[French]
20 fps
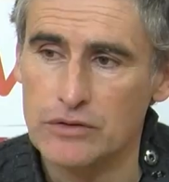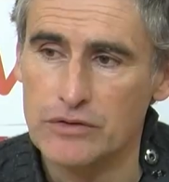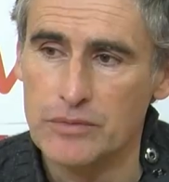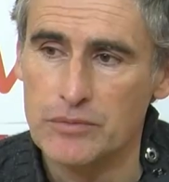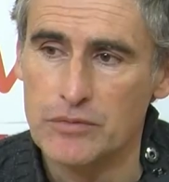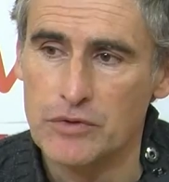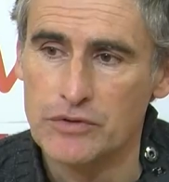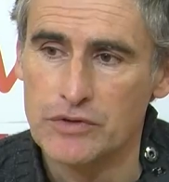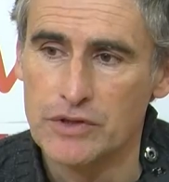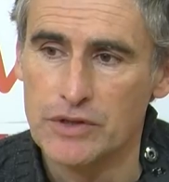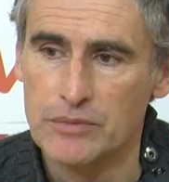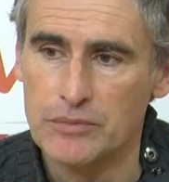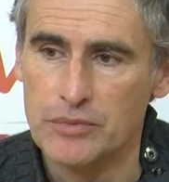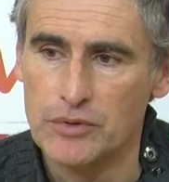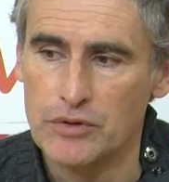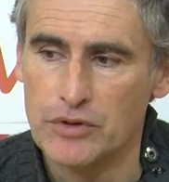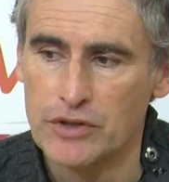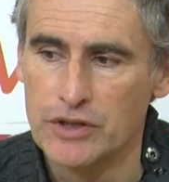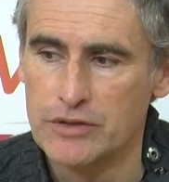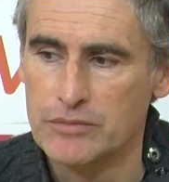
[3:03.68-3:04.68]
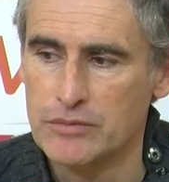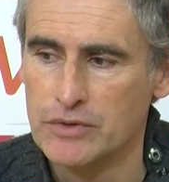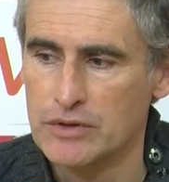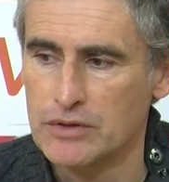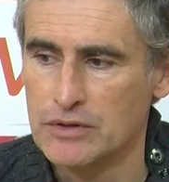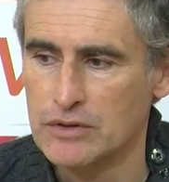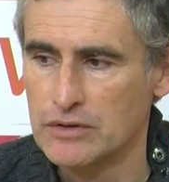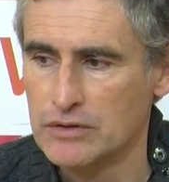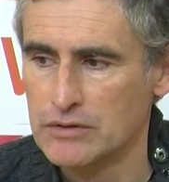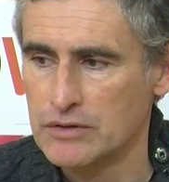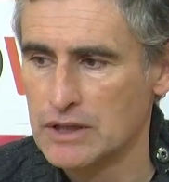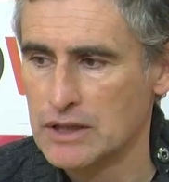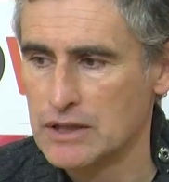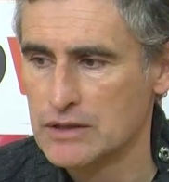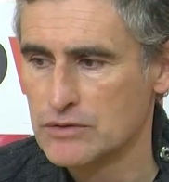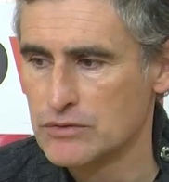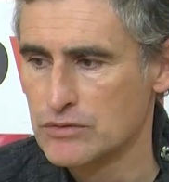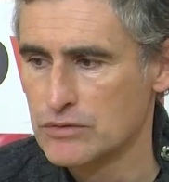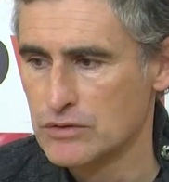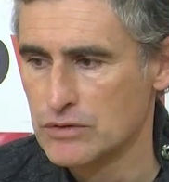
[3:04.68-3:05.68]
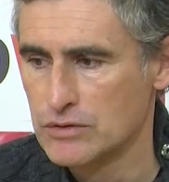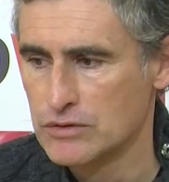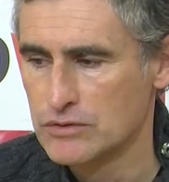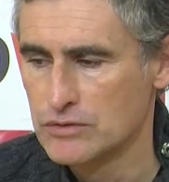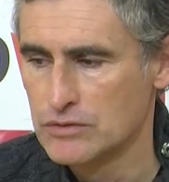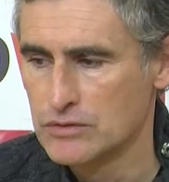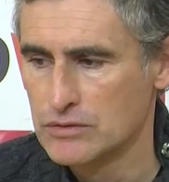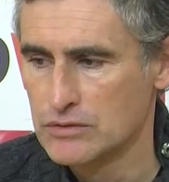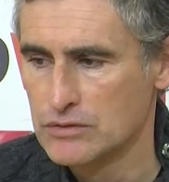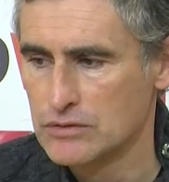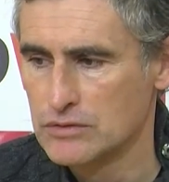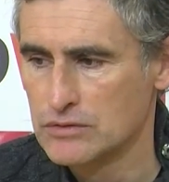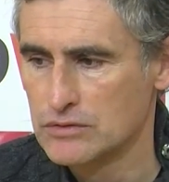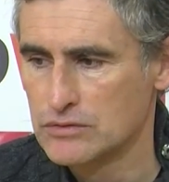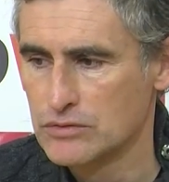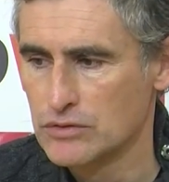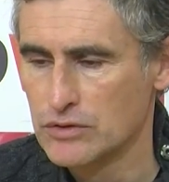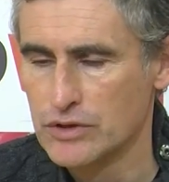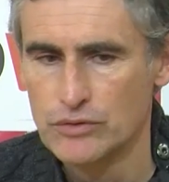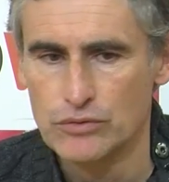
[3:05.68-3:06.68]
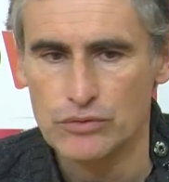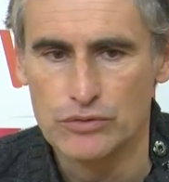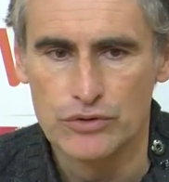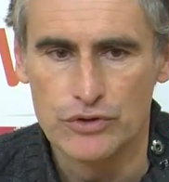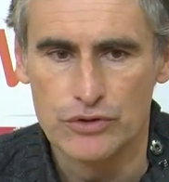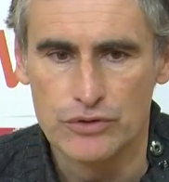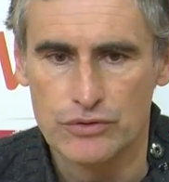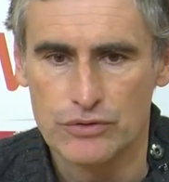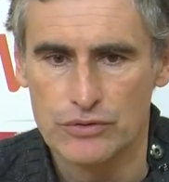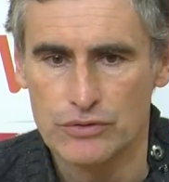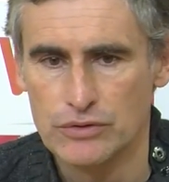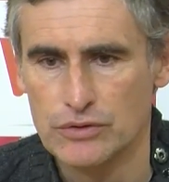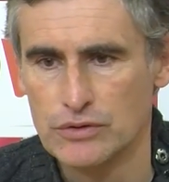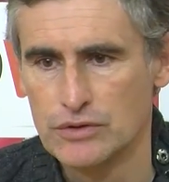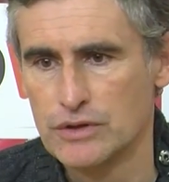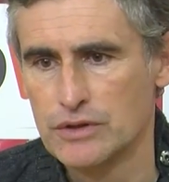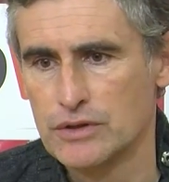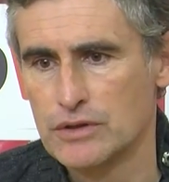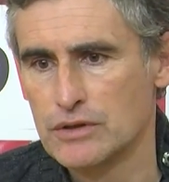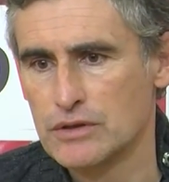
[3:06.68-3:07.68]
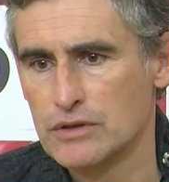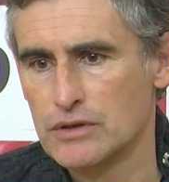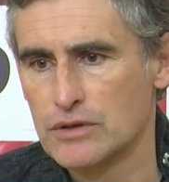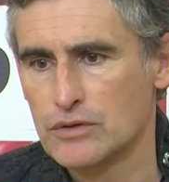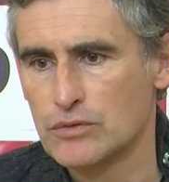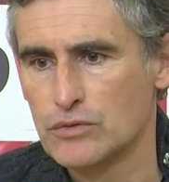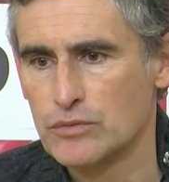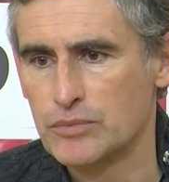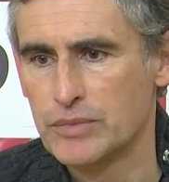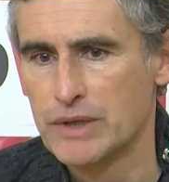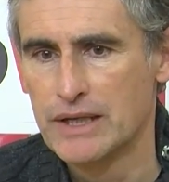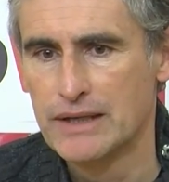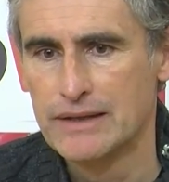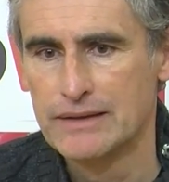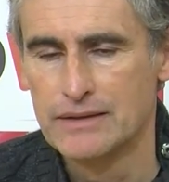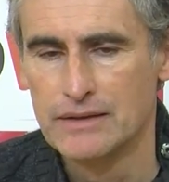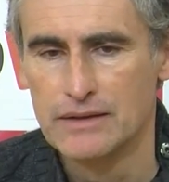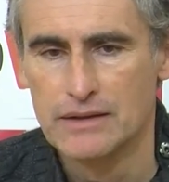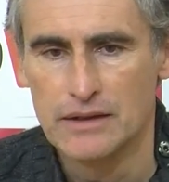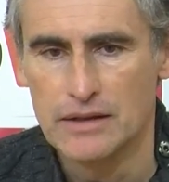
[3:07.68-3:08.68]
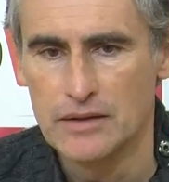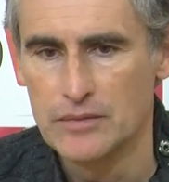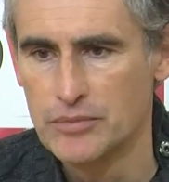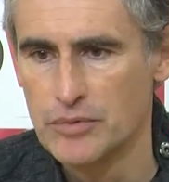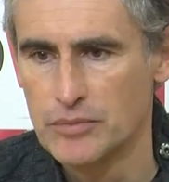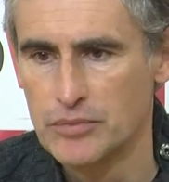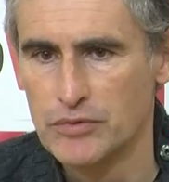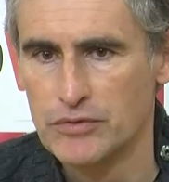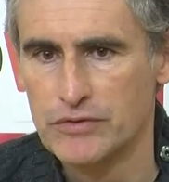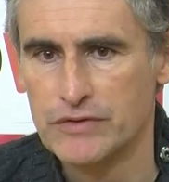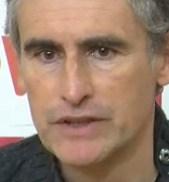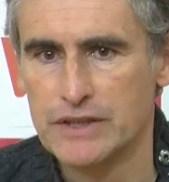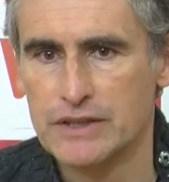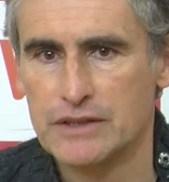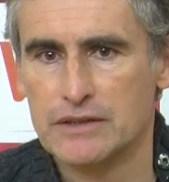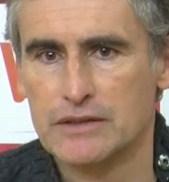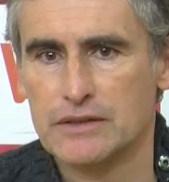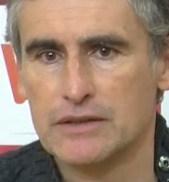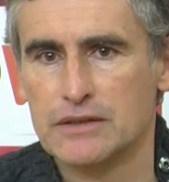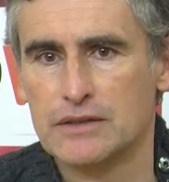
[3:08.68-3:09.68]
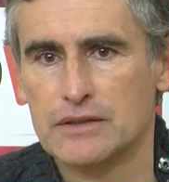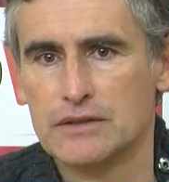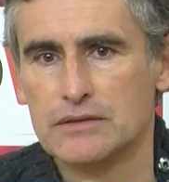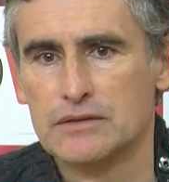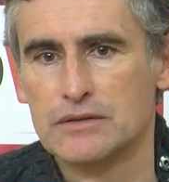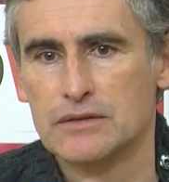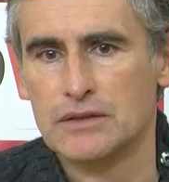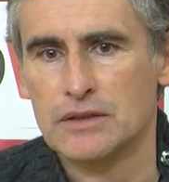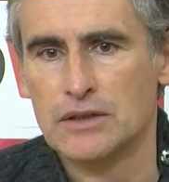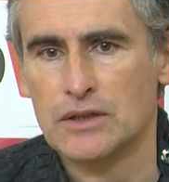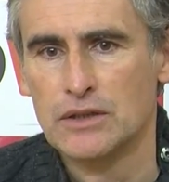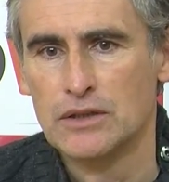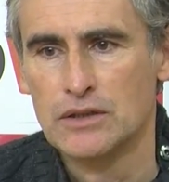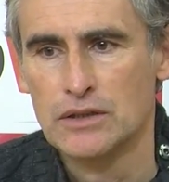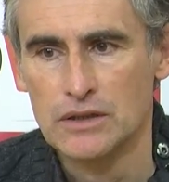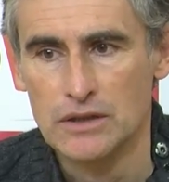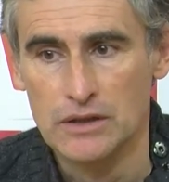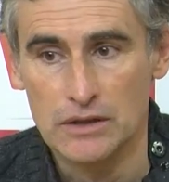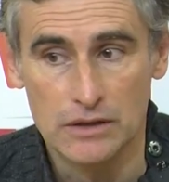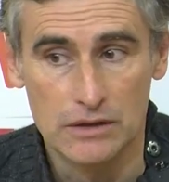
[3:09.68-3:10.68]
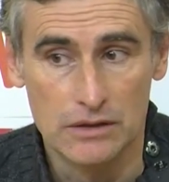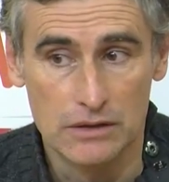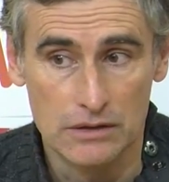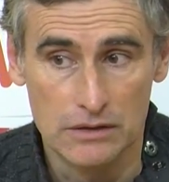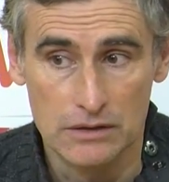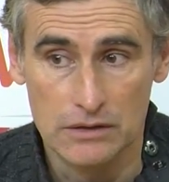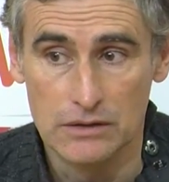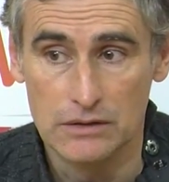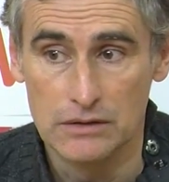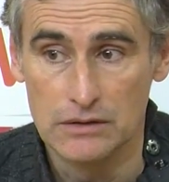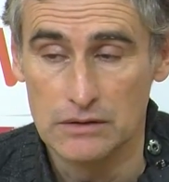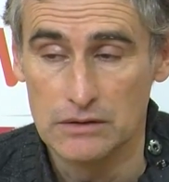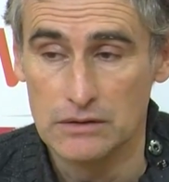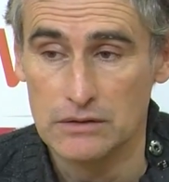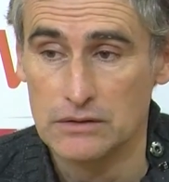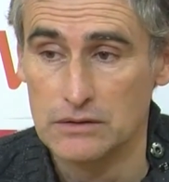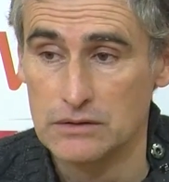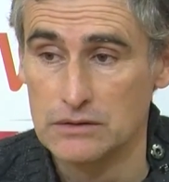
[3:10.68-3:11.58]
devait monter un peu le rythme euh, voilà, sur, les touches, sur les coups de pied arrêtés, aller un peu plus vite, même